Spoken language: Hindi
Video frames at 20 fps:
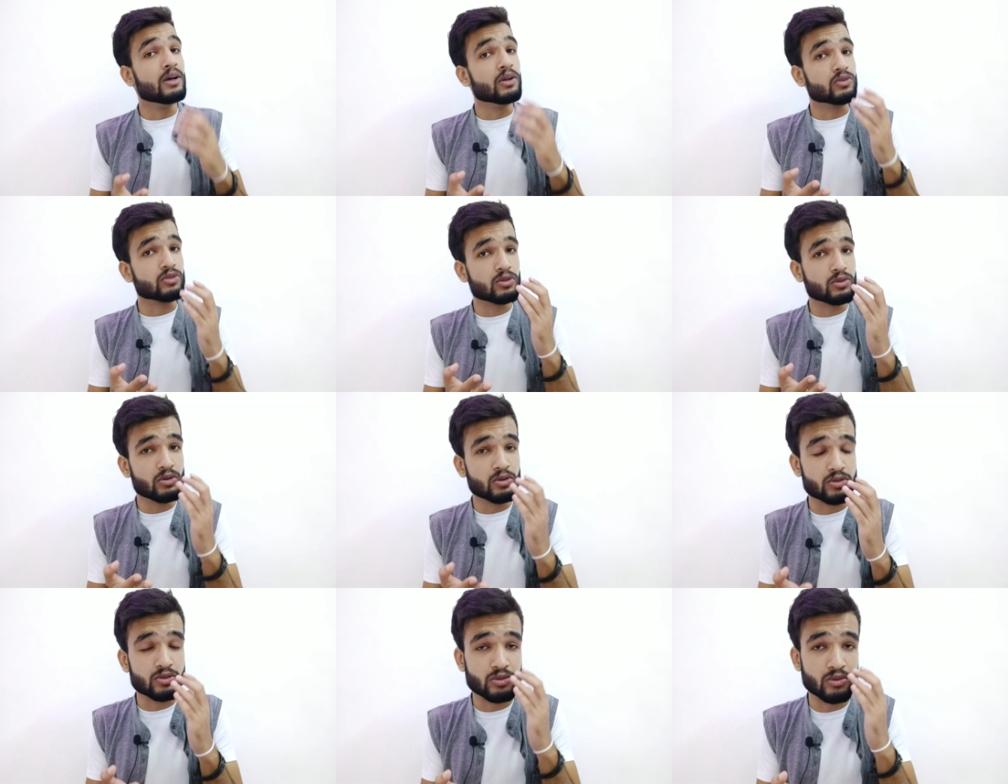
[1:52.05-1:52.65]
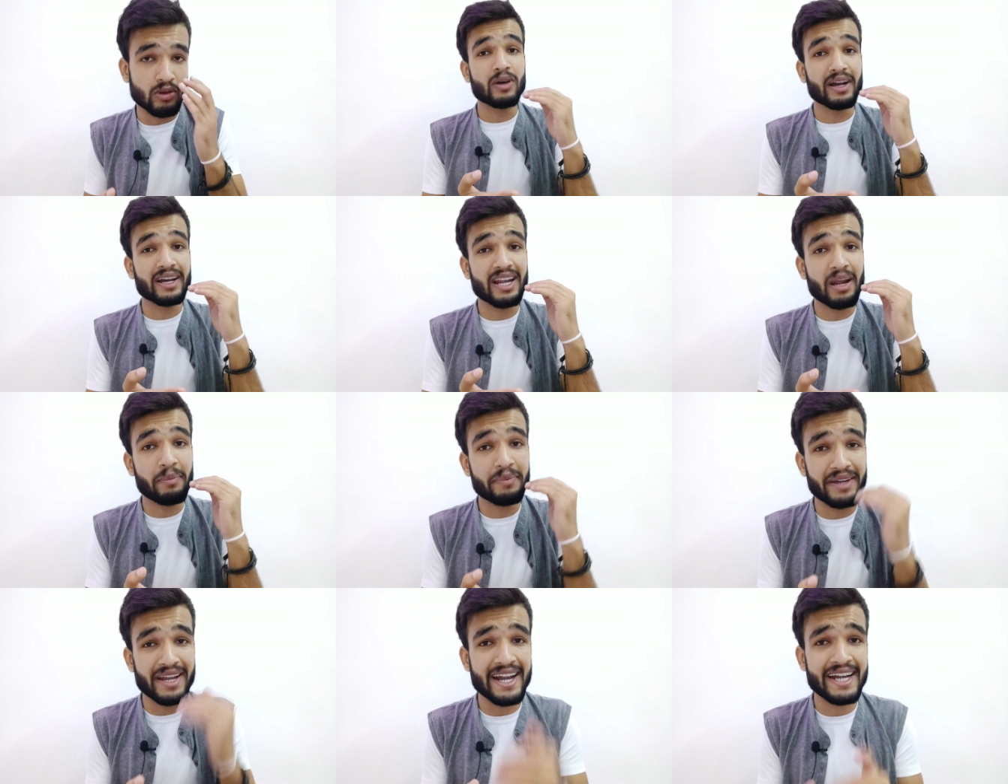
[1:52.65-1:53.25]
तो दोस्तों अगर
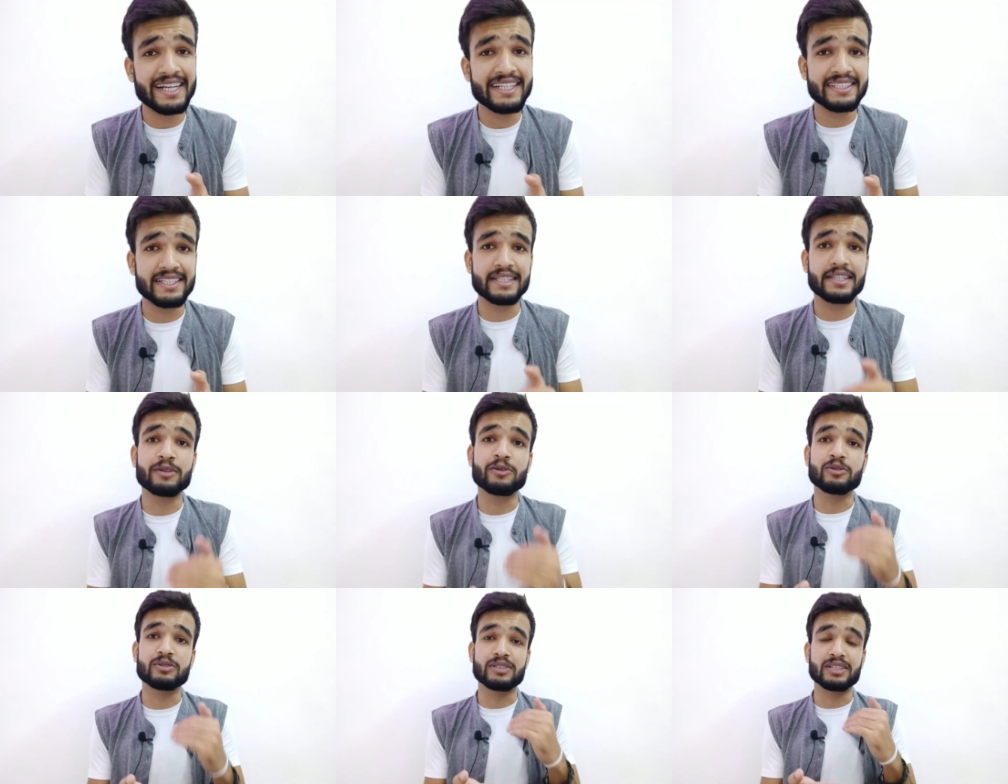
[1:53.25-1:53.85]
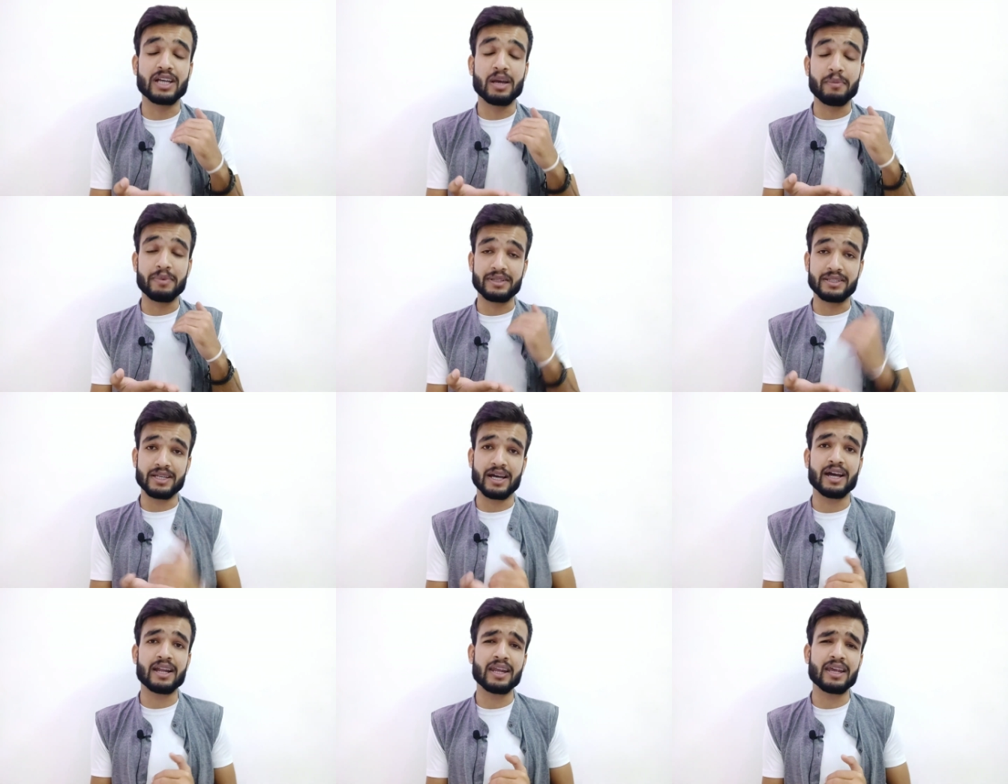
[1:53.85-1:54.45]
आप डेट जैसी कुछ जगह पे
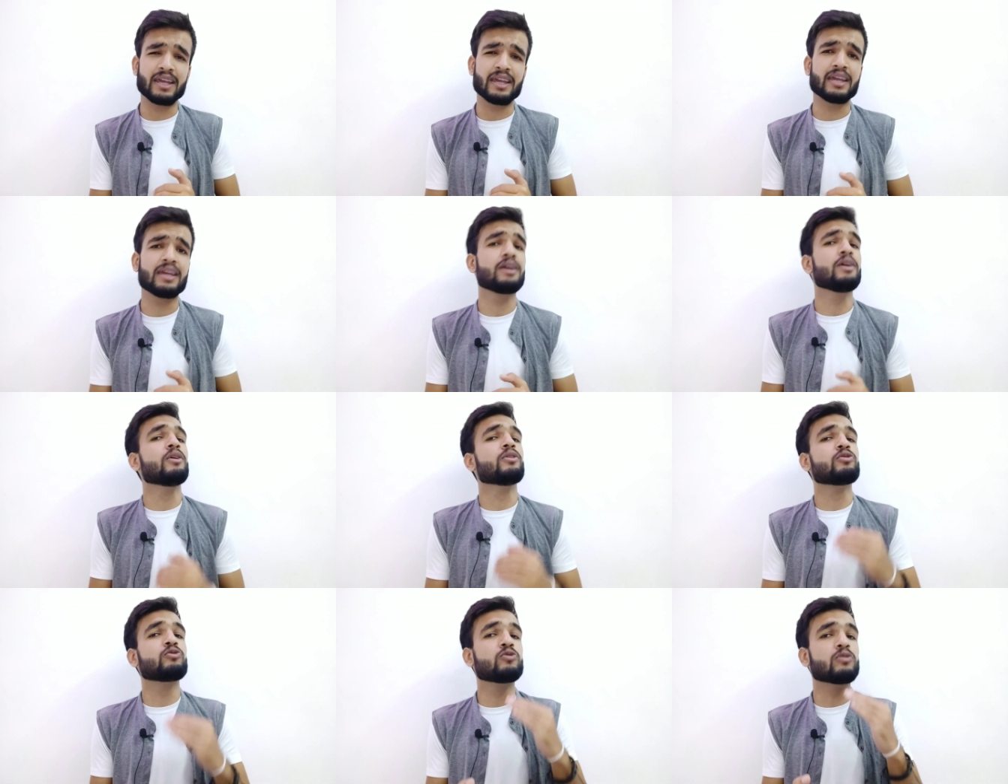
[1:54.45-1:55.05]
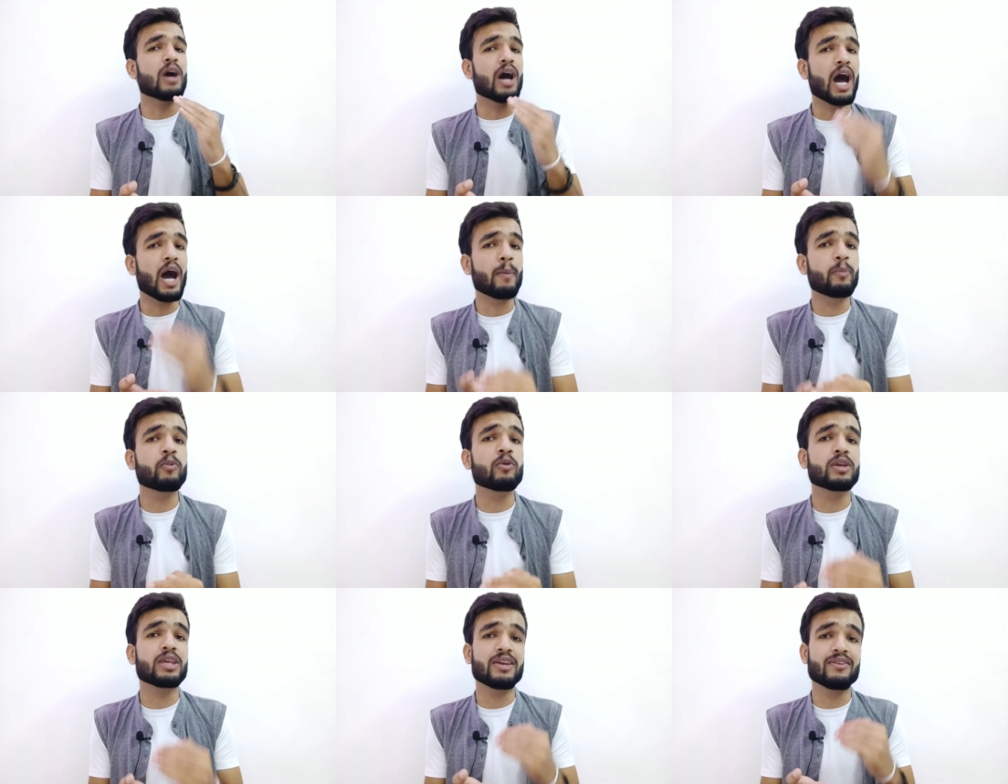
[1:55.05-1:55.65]
जा रहे हैं तो
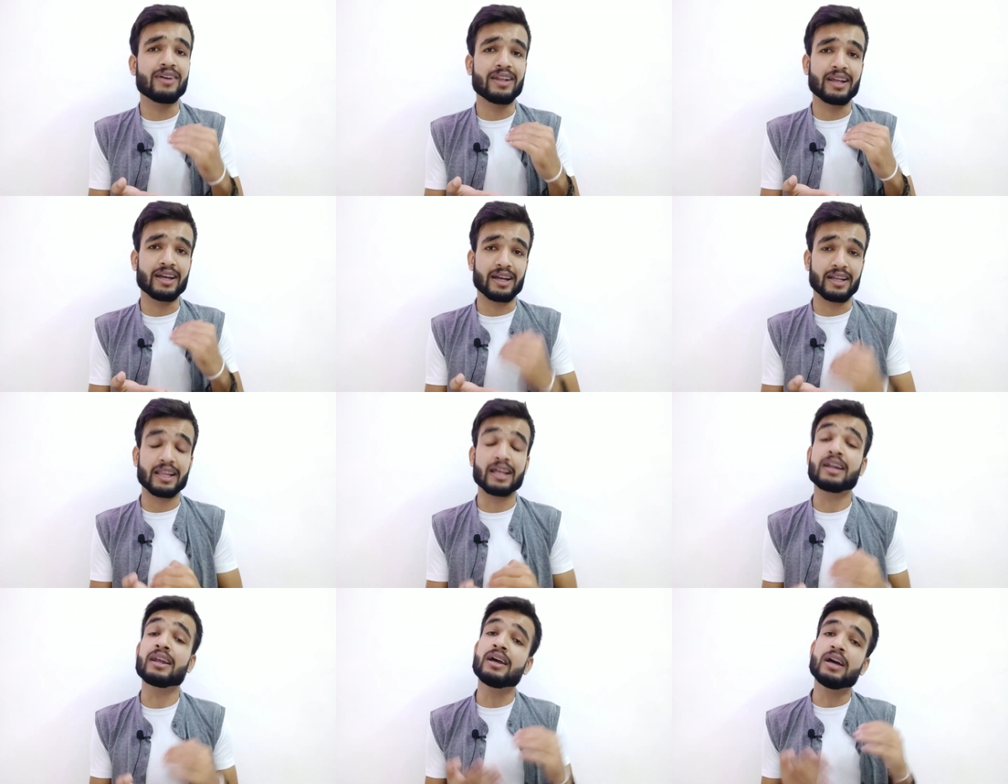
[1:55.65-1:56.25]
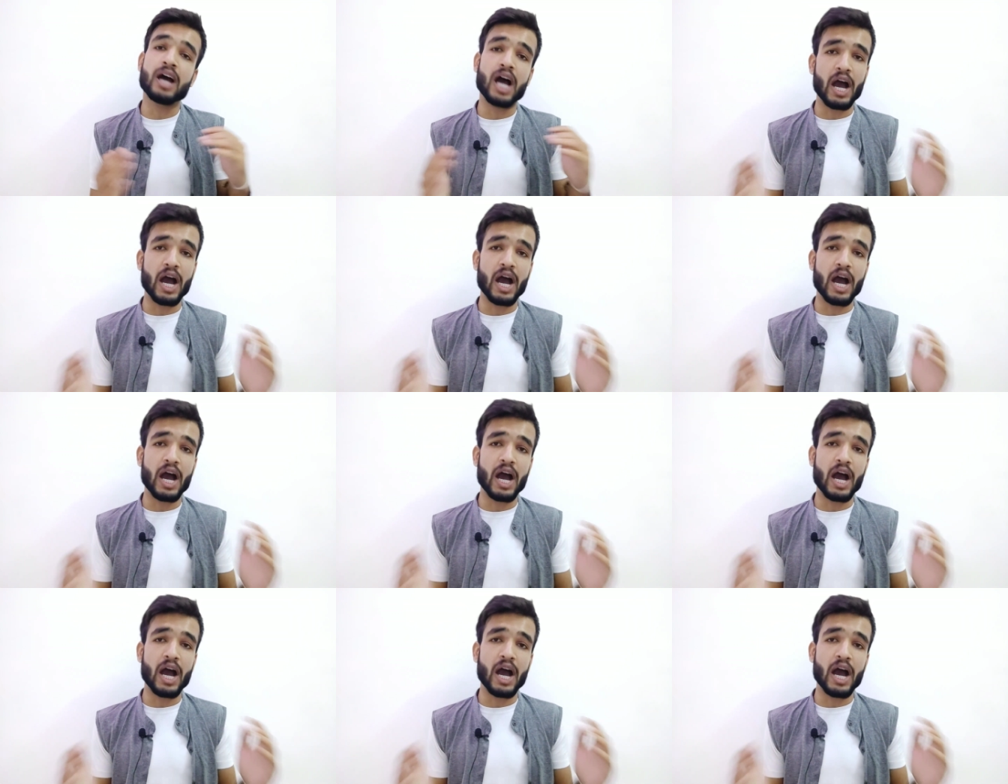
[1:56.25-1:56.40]
आपको ये वाला कलर